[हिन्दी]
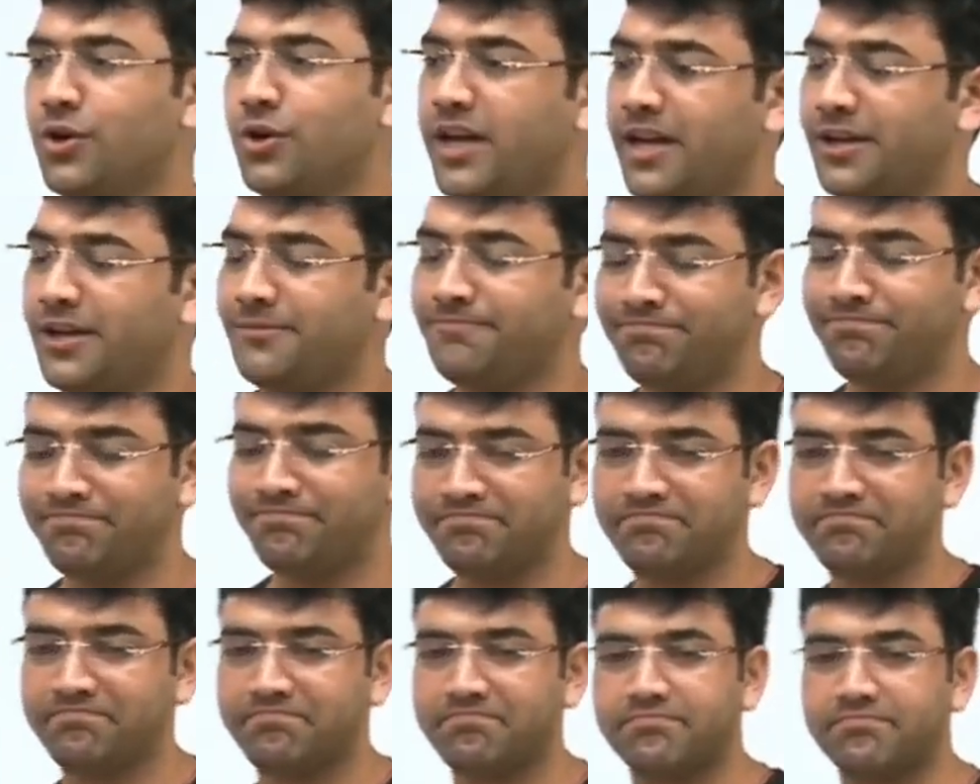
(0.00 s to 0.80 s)
जो है
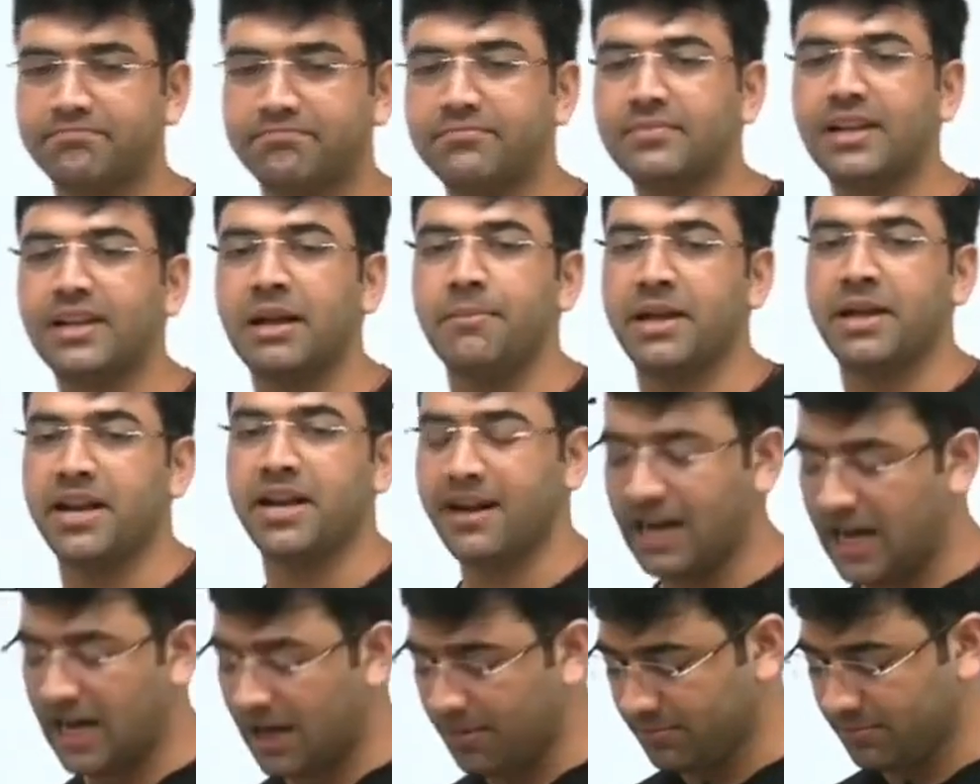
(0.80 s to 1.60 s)

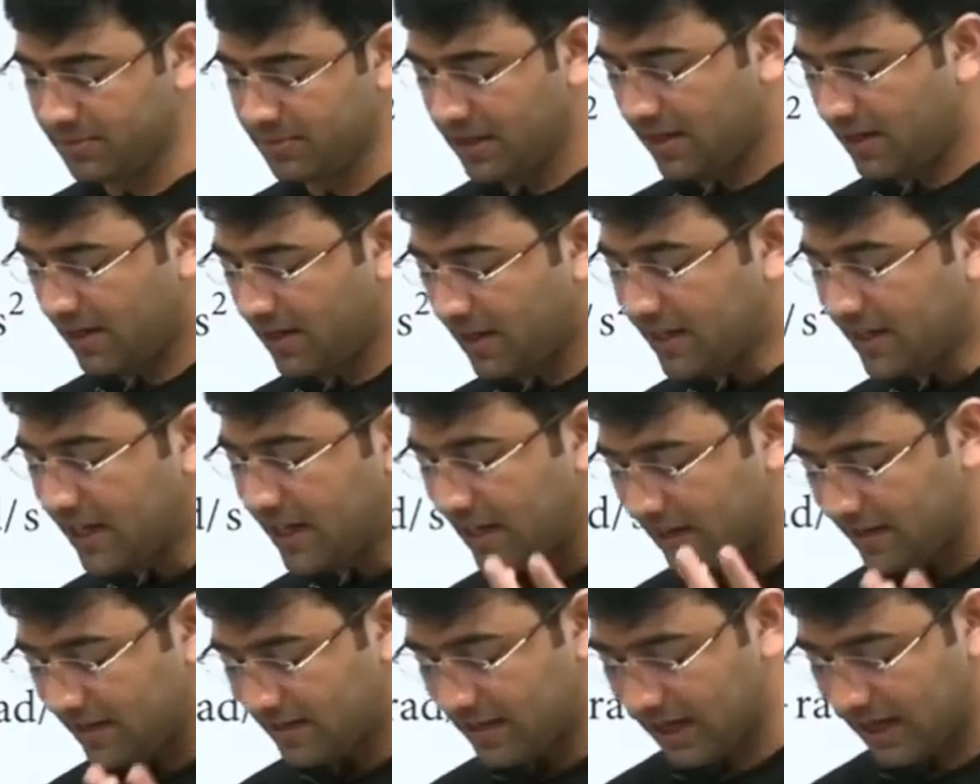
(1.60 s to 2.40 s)
मेरा नाम
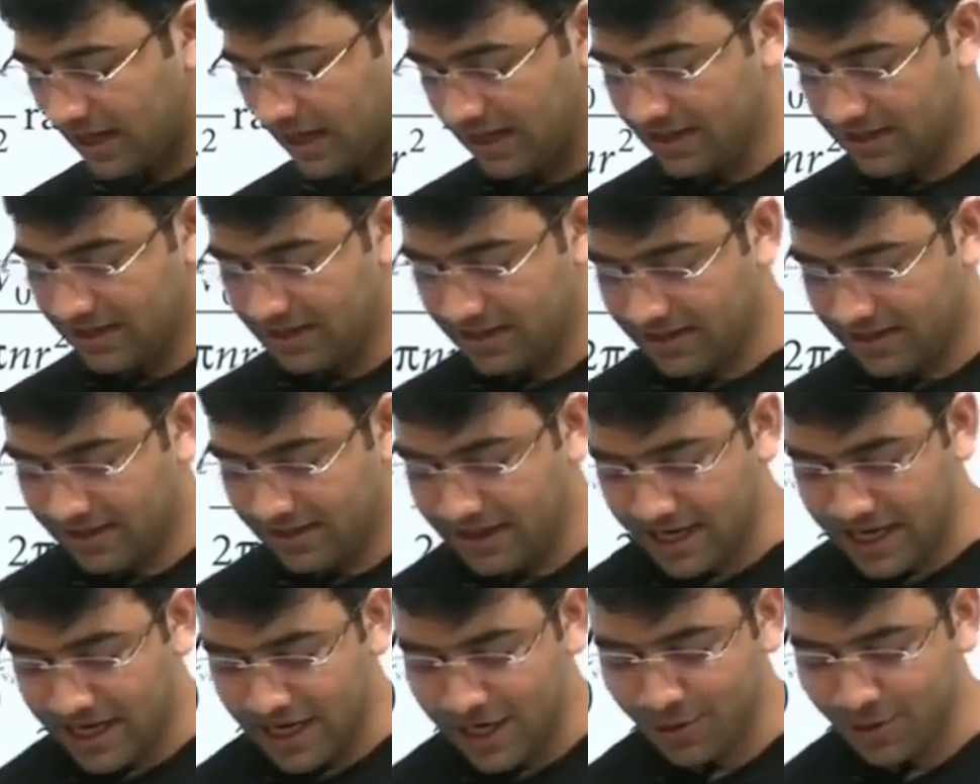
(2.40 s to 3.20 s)
लकीली था
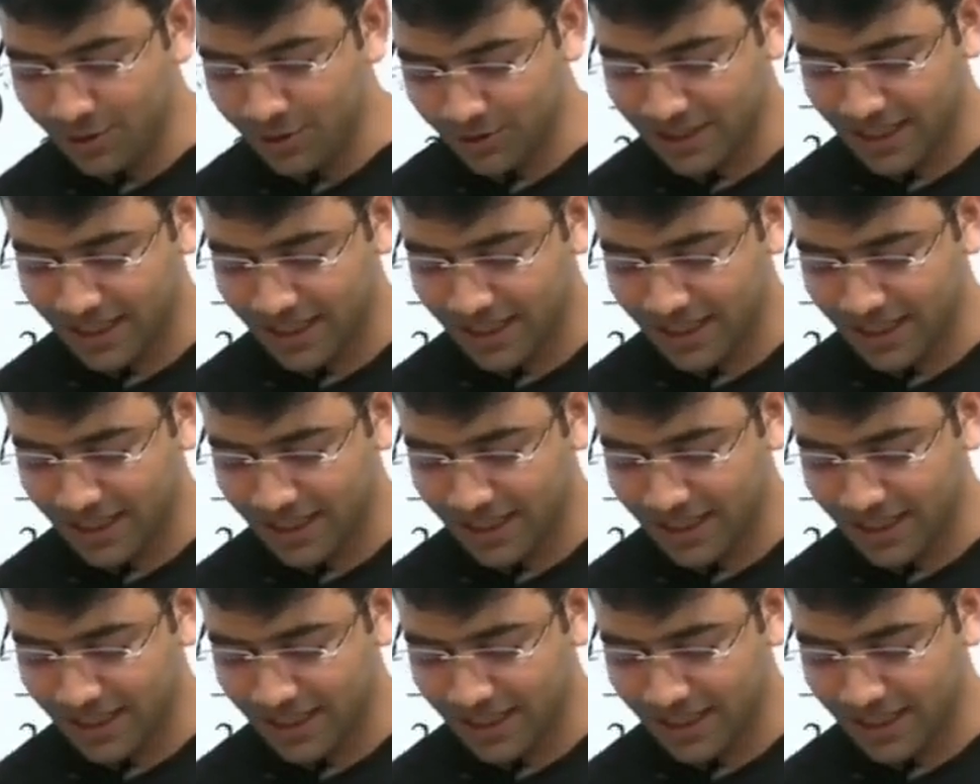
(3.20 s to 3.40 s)
नहीं